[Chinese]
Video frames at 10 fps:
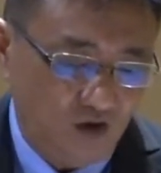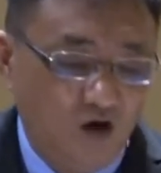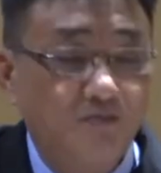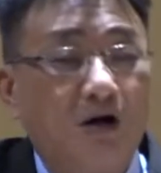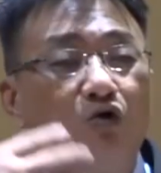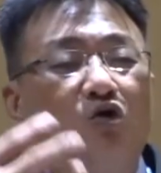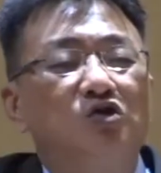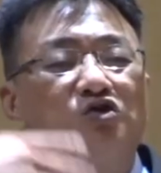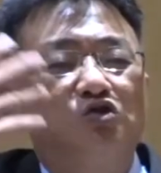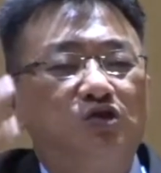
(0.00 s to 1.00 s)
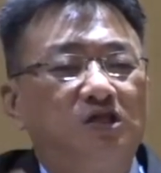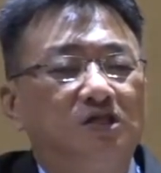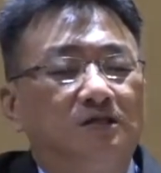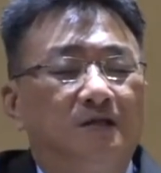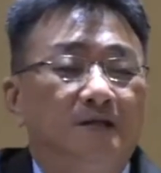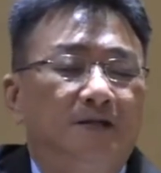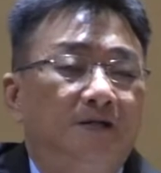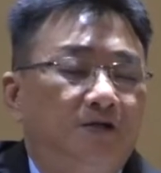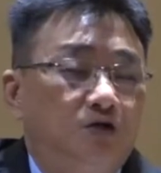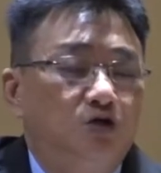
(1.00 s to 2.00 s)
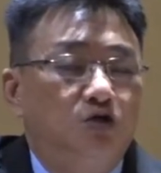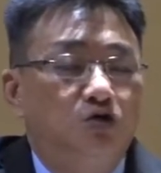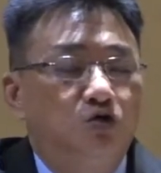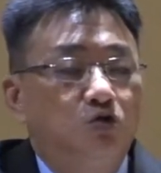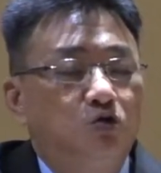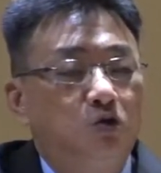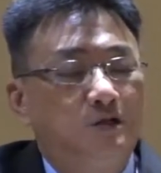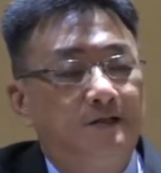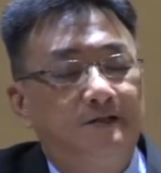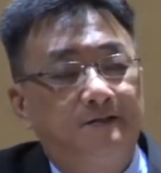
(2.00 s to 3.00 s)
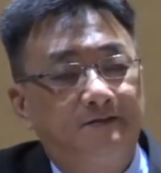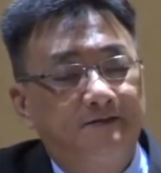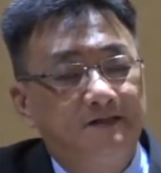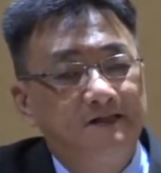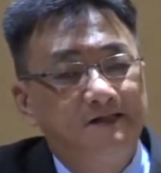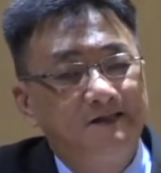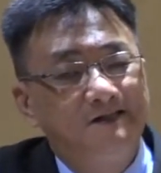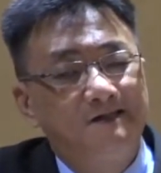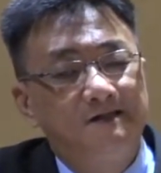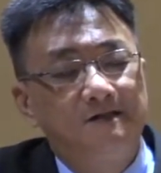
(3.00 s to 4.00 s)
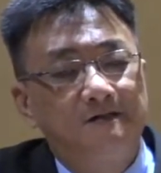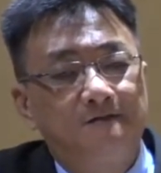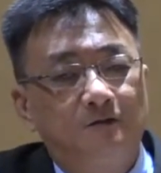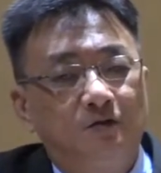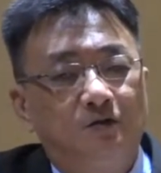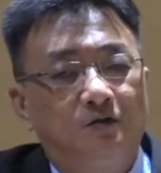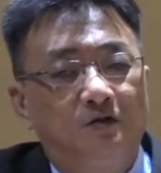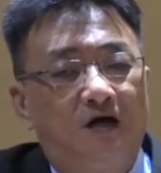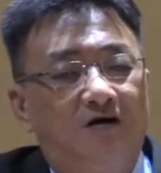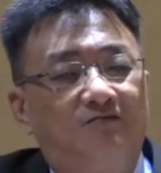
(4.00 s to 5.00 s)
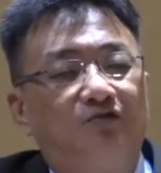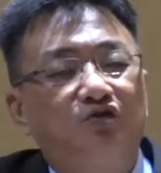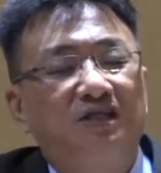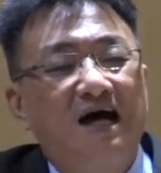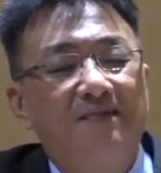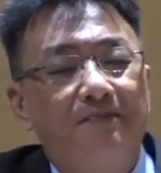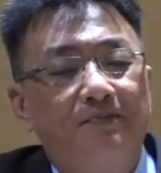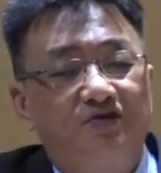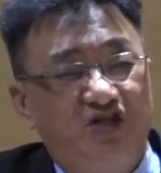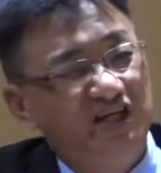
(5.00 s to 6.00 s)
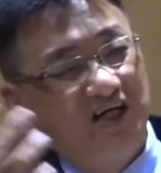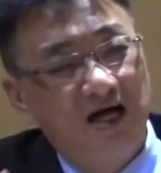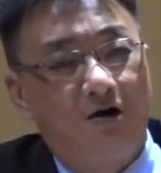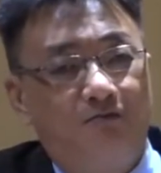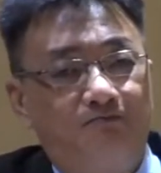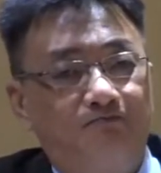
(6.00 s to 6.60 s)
然后保罗就是有这一个负担警告